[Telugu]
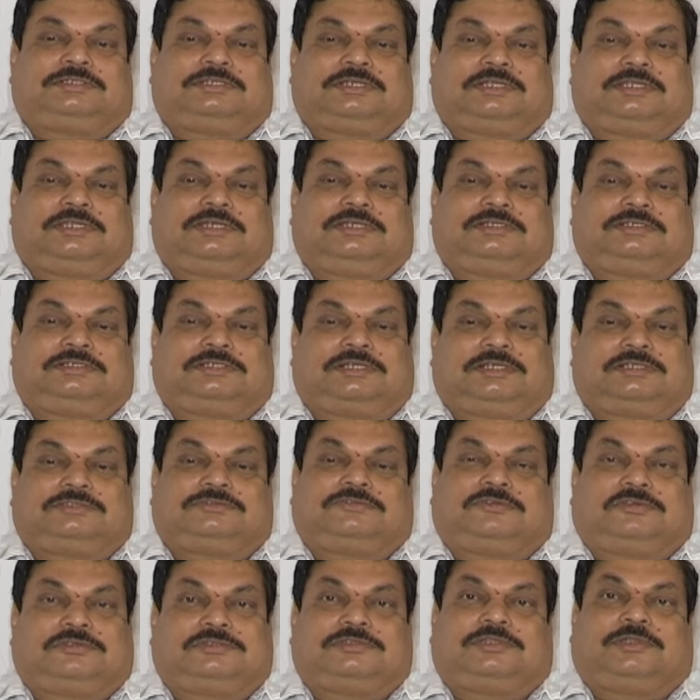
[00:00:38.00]
చాలా
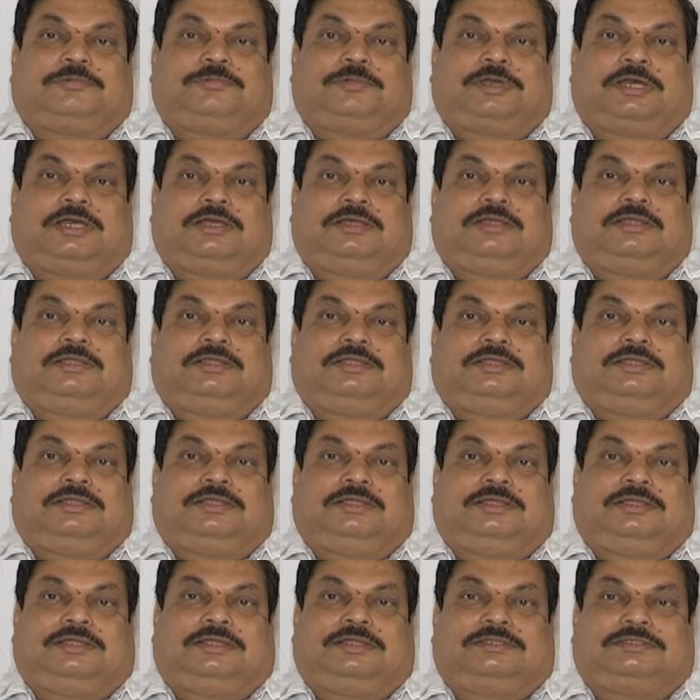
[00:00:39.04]
శాశ్వతంగా
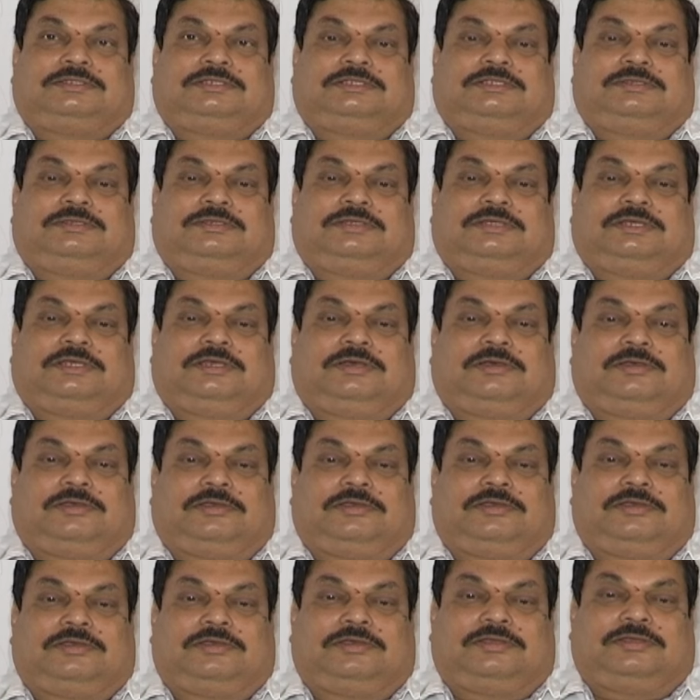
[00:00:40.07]
ఆ ఆ
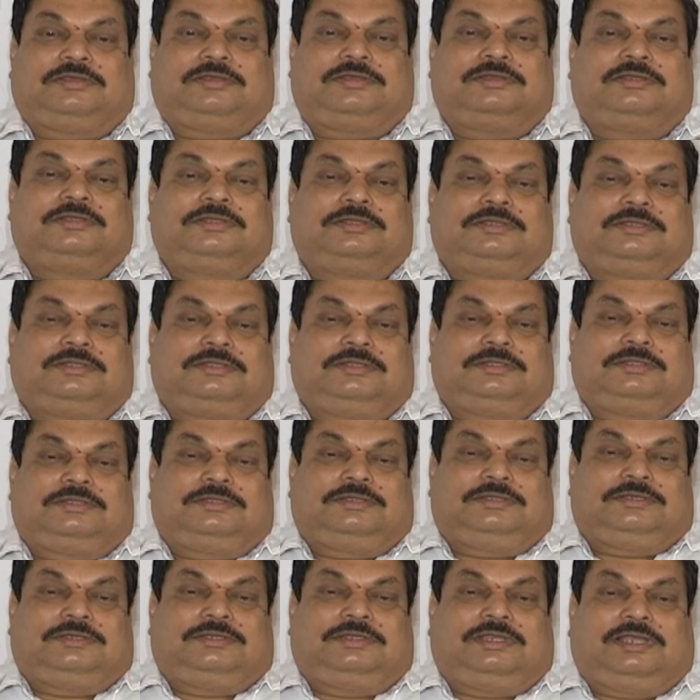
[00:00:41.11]

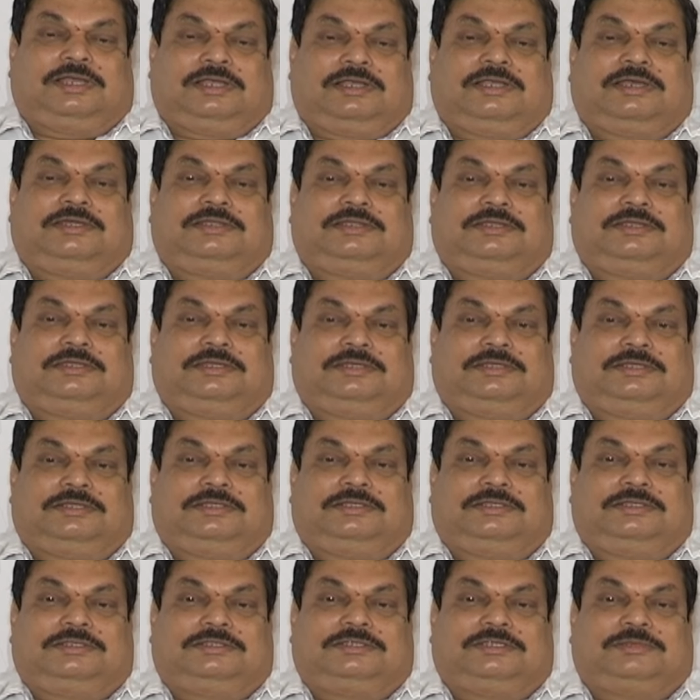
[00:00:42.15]
యాగాన్ని
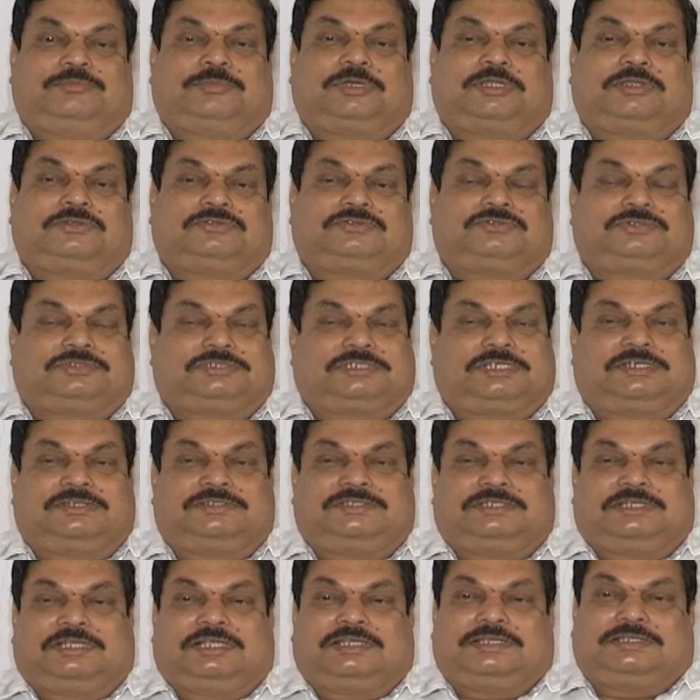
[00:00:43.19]
సినిమాలో షూట్ చేయడం
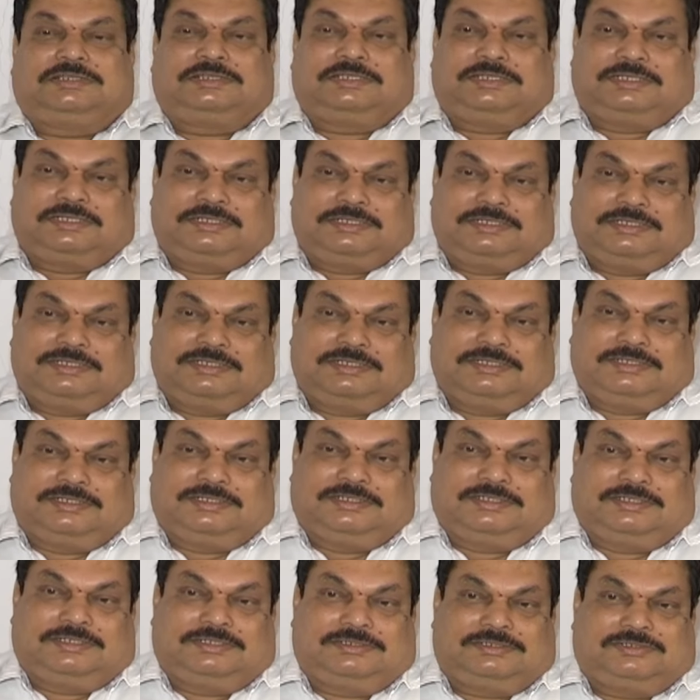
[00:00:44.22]
జరిగింది
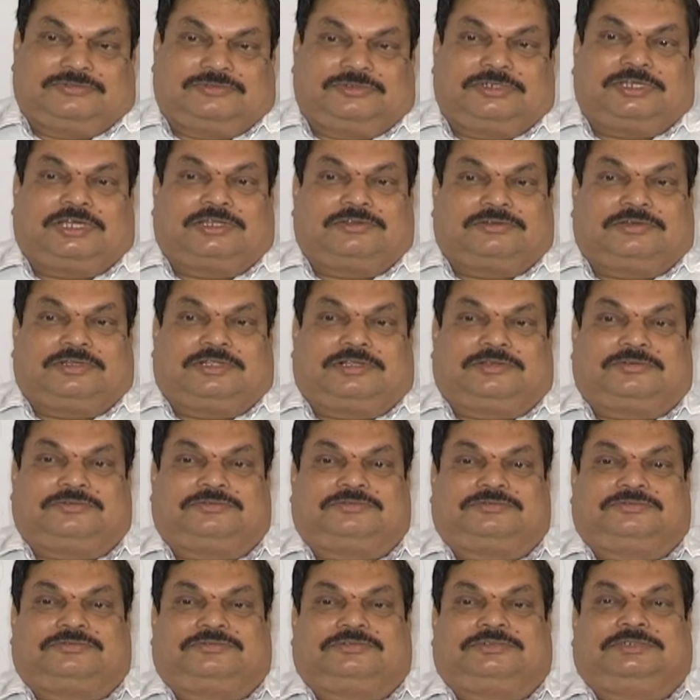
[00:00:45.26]
శివుడి అనుగ్రహం
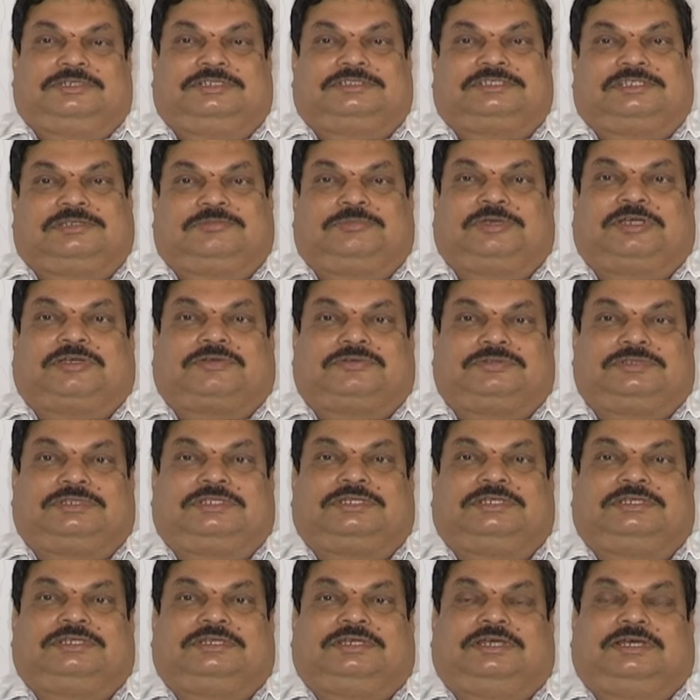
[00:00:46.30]
ఈ సినిమాకు ఉంది
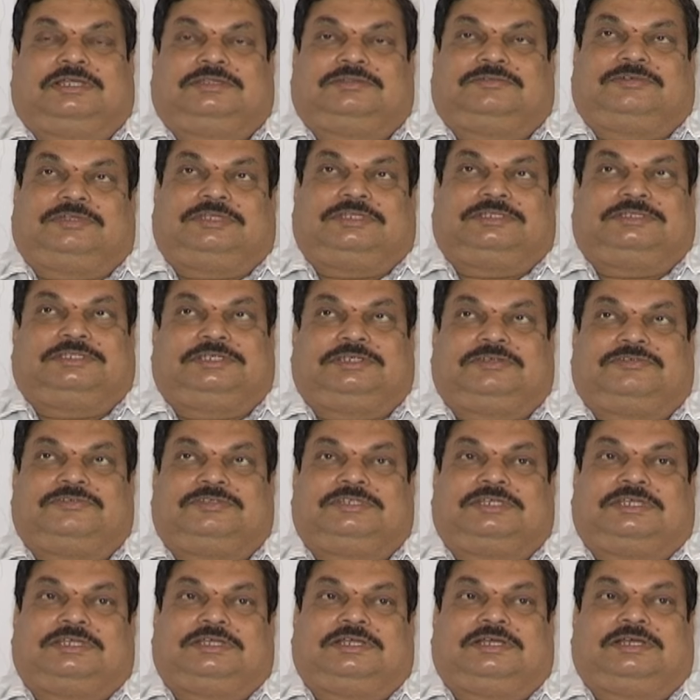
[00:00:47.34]
అందువలన
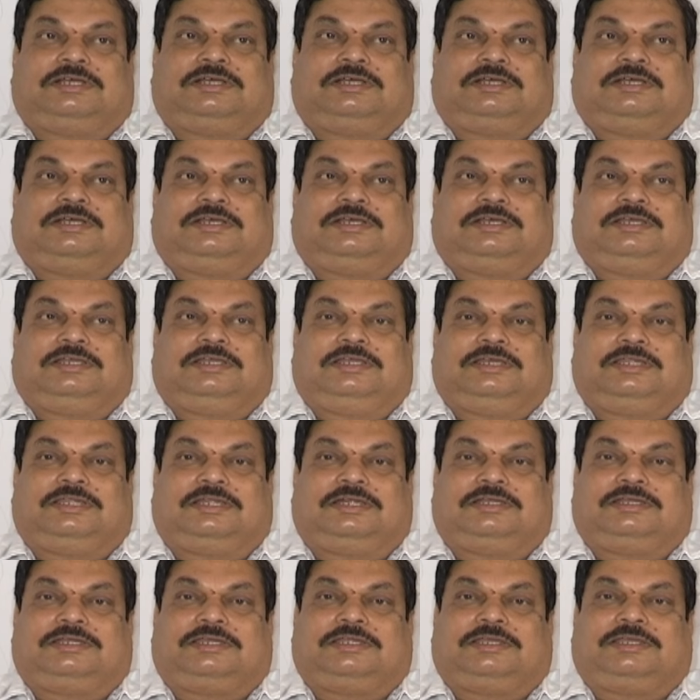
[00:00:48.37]
దిగ్విజయంగా
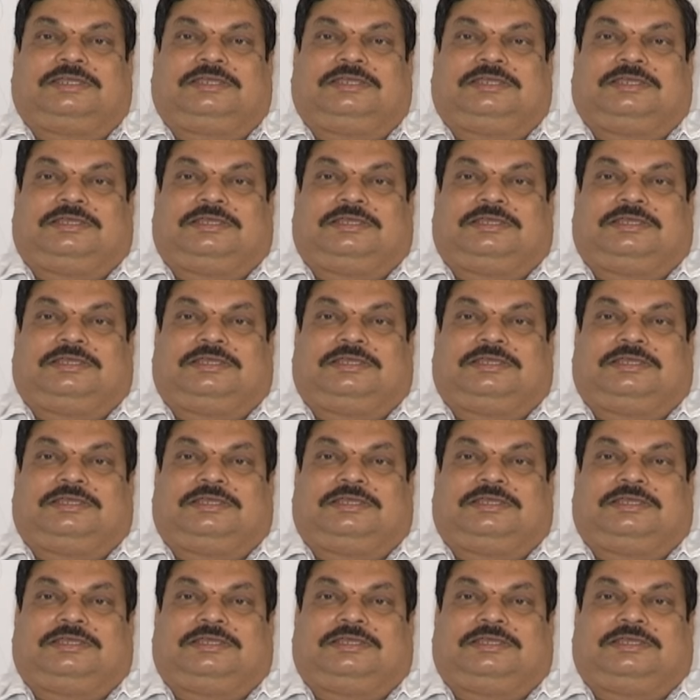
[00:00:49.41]
ఎలాంటి